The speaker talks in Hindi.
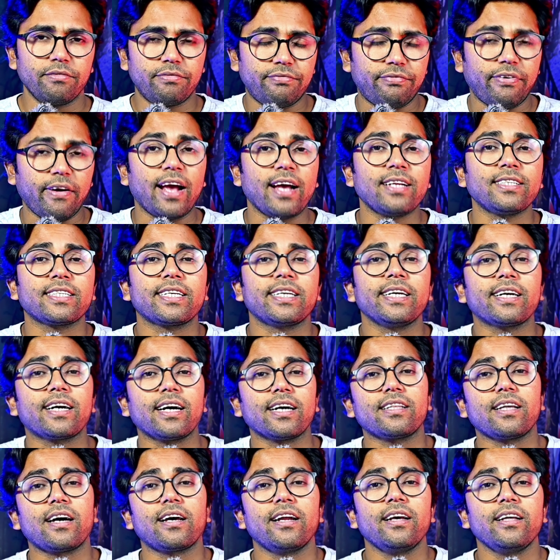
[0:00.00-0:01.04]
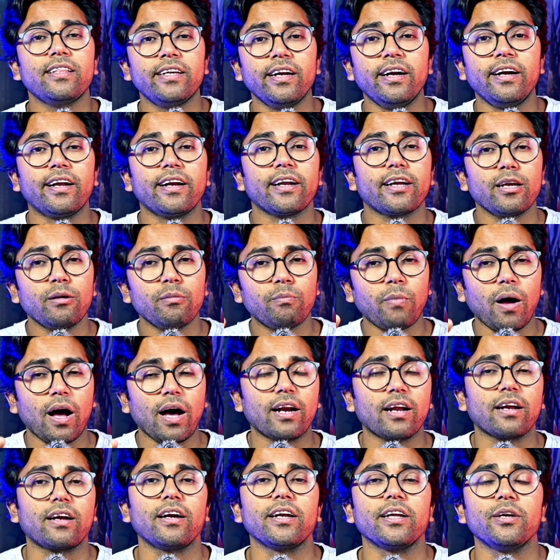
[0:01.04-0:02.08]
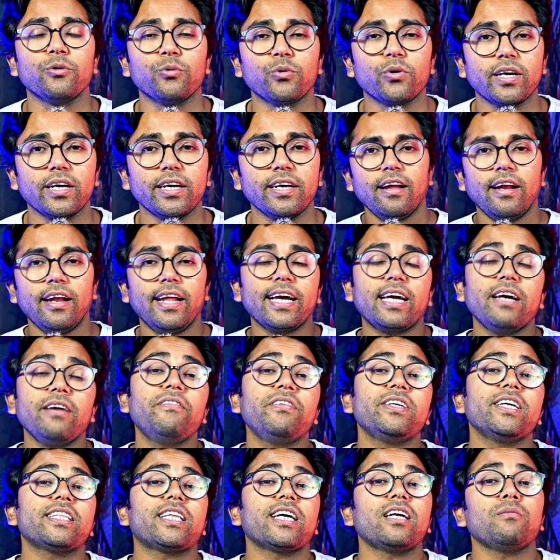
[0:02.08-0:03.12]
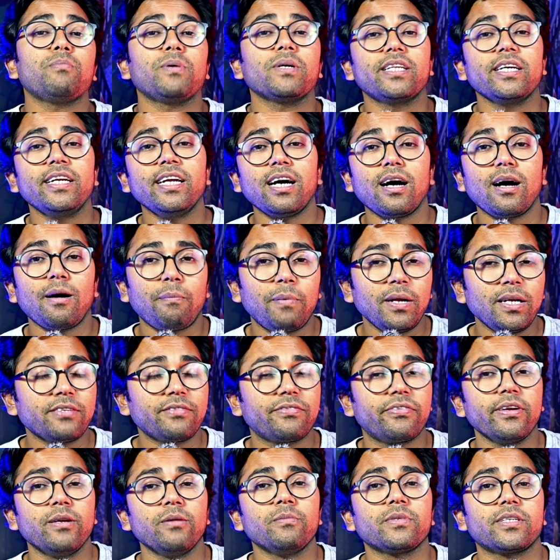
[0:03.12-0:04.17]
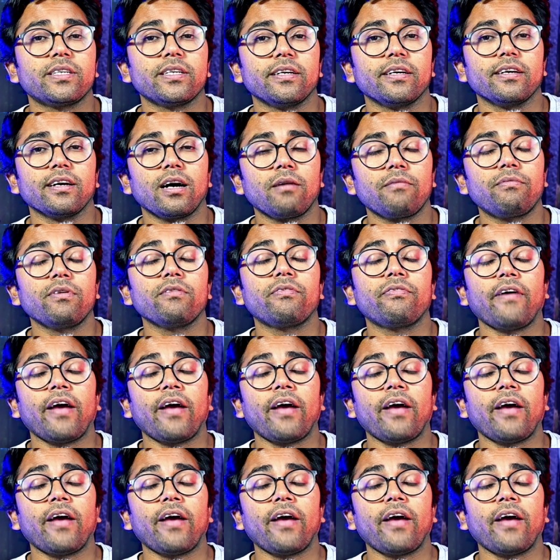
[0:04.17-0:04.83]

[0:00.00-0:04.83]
फैंस की कतारें थिएटर के बाहर खड़ी होंगी लेकिन विजय थानापति ने अपने इस फिल्म से अपने